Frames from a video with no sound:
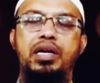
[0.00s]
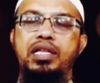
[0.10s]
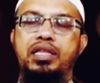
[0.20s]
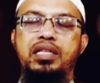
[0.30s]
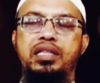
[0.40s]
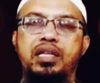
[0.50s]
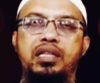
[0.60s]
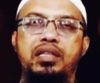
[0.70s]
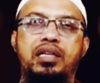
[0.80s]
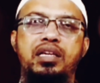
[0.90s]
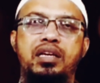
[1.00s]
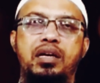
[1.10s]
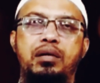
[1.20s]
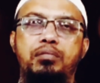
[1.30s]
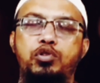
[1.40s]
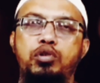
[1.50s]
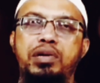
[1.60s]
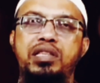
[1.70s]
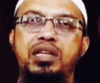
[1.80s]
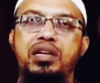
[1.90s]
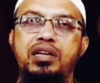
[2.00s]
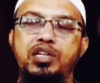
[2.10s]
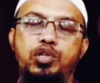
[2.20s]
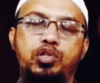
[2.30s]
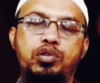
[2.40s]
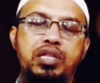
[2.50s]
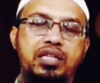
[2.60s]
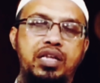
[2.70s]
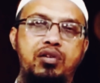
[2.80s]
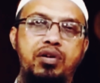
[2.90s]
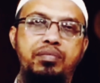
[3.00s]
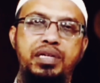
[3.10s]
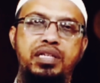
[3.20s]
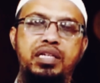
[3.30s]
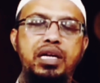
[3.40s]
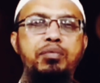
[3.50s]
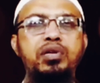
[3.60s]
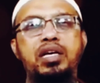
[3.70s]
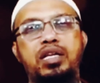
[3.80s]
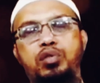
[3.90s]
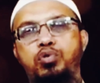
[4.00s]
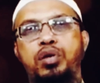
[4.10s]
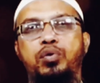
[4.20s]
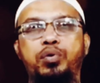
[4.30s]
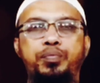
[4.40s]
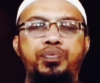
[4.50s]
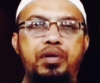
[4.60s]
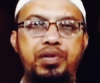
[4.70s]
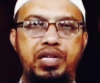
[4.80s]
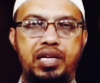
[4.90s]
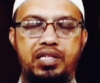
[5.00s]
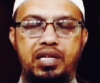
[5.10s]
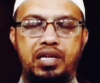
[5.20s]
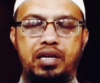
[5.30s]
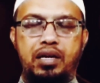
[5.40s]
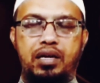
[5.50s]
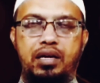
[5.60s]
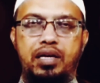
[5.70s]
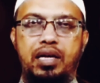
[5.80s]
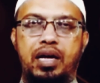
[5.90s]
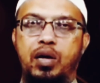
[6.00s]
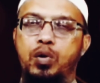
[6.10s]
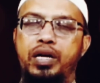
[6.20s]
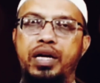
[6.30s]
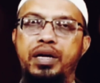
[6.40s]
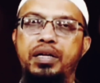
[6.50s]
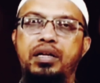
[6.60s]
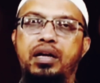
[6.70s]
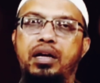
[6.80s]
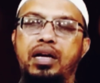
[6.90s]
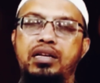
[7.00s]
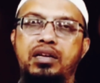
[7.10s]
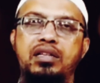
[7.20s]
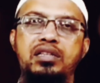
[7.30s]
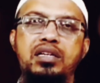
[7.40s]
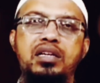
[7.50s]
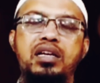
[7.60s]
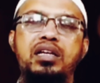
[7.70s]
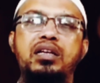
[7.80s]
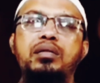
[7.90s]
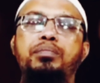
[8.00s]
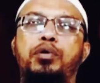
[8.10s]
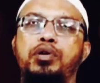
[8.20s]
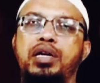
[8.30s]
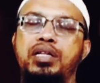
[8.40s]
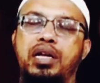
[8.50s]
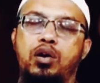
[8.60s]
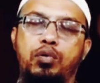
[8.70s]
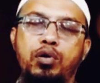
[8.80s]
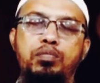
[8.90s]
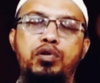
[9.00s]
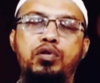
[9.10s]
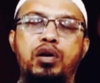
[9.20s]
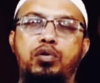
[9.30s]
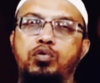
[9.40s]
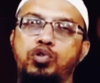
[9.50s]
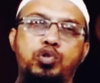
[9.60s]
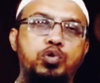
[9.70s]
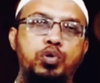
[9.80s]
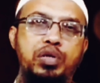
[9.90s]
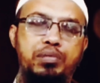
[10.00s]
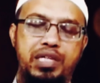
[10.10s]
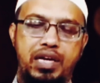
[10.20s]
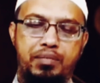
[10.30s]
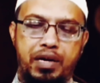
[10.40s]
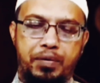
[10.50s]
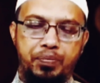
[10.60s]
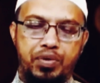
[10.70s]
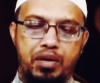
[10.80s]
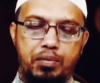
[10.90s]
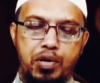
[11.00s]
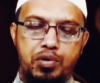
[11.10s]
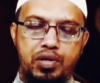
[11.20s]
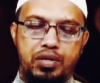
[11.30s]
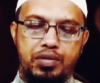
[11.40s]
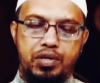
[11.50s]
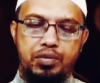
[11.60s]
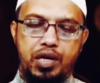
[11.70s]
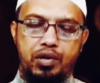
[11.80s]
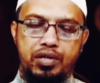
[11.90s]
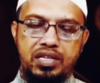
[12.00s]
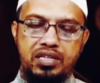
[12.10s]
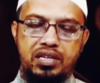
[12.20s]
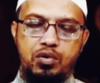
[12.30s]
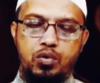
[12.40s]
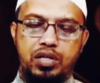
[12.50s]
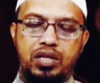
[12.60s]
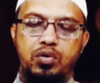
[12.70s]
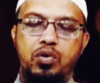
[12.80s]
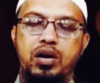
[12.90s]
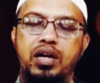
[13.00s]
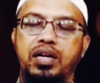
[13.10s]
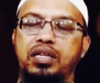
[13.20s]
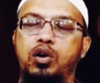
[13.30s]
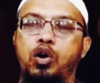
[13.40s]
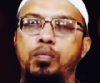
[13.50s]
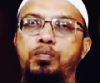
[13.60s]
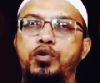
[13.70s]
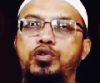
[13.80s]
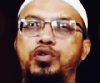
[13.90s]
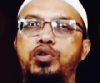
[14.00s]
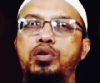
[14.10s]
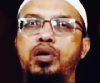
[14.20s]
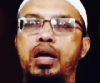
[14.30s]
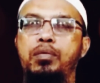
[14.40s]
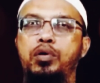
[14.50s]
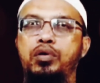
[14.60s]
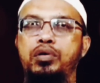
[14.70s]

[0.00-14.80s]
ইত্যাদি ইত্যাদি ইত্যাদি মুসলমানদের নিজস্ব ধ্যান ধারণা বিশ্বাস এমনকি হিন্দুদেরও বিশ্বাস এর আলোকে এই ট্রান্সজেন্ডারের পক্ষে তারা অবলম্বন করার কোনো সুযোগ নেই বিধায় আমরা মনে করি যে বিশ্ববিদ্যালয়ের ট্রান্সজেন্ডার কোটা চালু করাটা একটি অপ্রয়োজনীয় এবং